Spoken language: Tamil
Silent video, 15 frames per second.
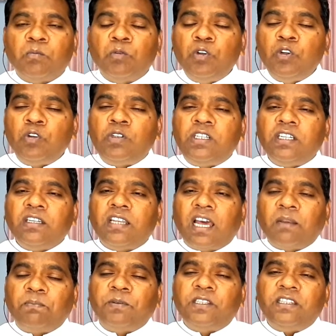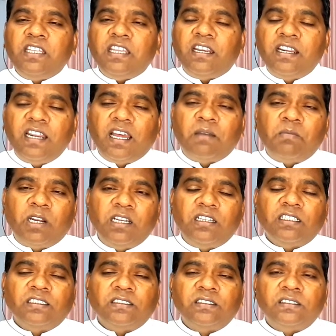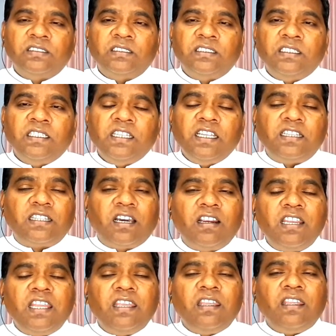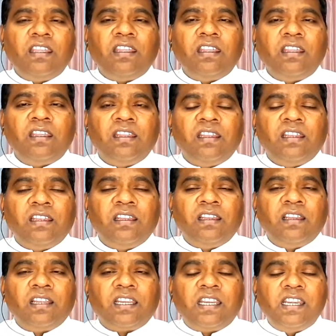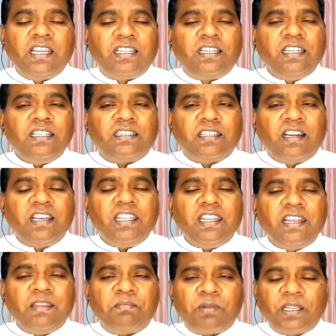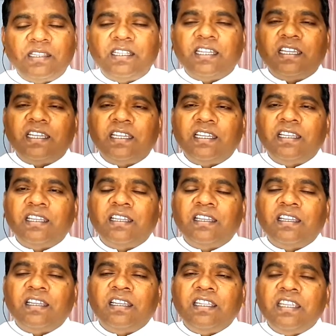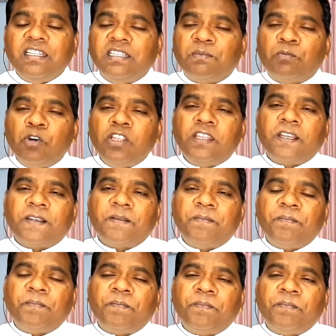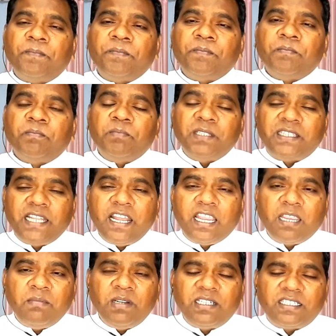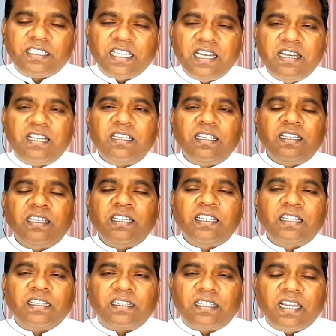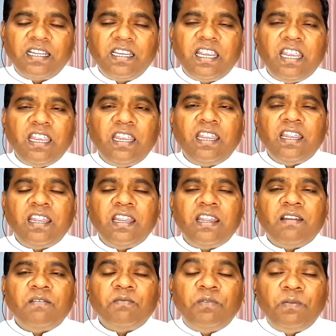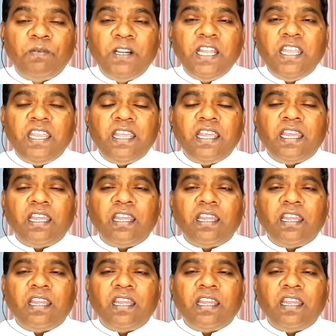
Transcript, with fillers: முன்னூற்று நாற்பத்தி இரண்டாம் ஆண்டு இத்தாலி கிழக்கு இத்தாலியிலே பிறந்த இந்த புனிதர் பெத்லேகமில் சென்று தங்கி விவிலிய